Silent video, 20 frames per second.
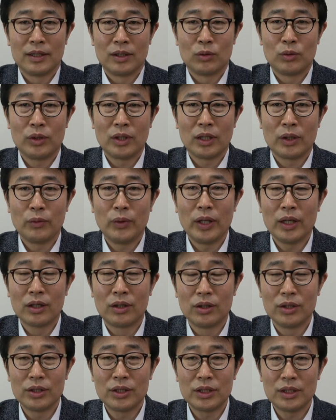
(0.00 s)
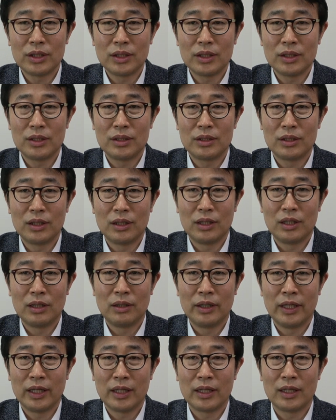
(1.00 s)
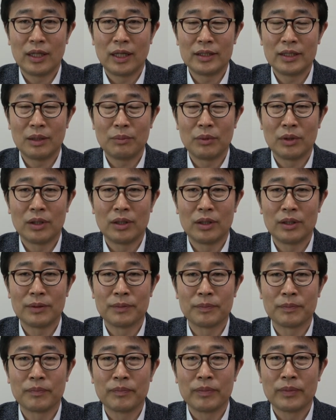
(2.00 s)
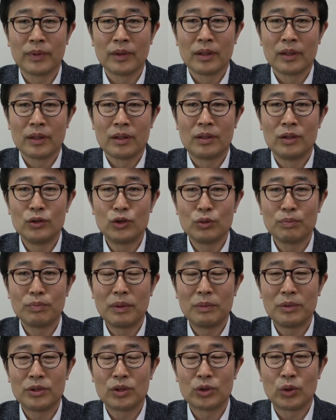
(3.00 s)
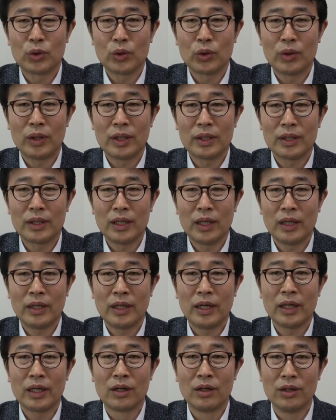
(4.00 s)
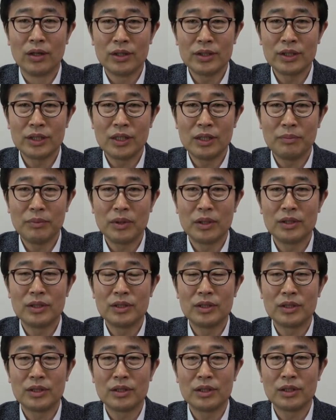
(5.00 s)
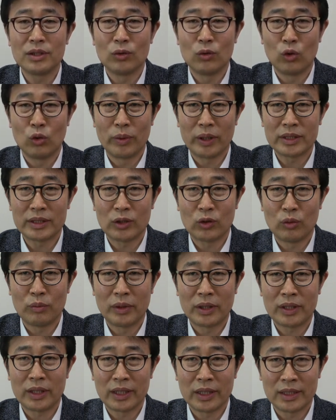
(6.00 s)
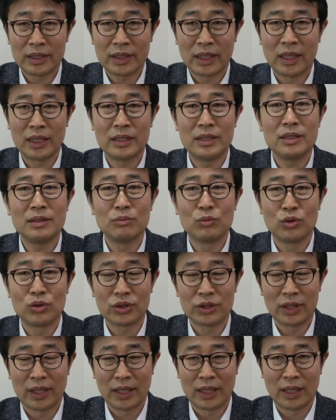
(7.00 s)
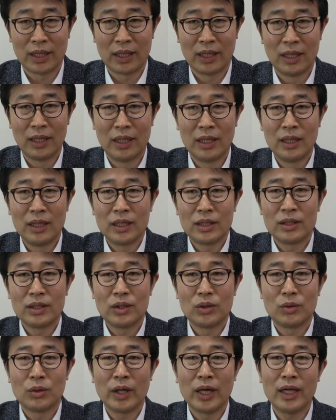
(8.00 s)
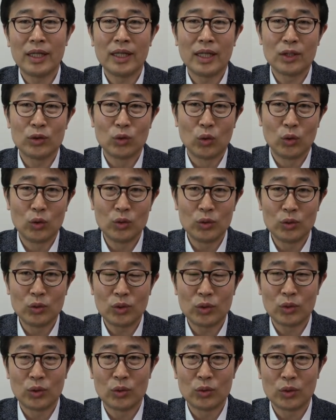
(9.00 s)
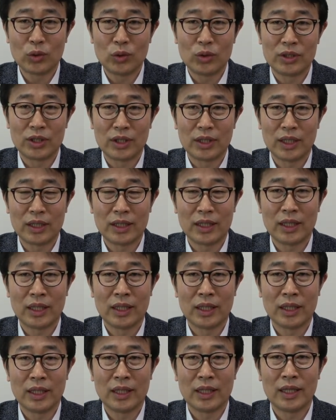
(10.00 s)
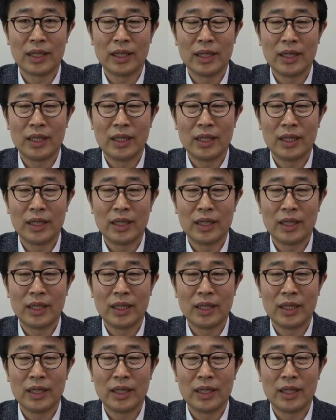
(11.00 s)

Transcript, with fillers: 우리가 왜 거실을 얘기를 하냐면 건축법에서 적용할 때에 거실 면적 500제곱미터 이상은 무엇을 해라. 그리고 해당 용, 용도를 정할 때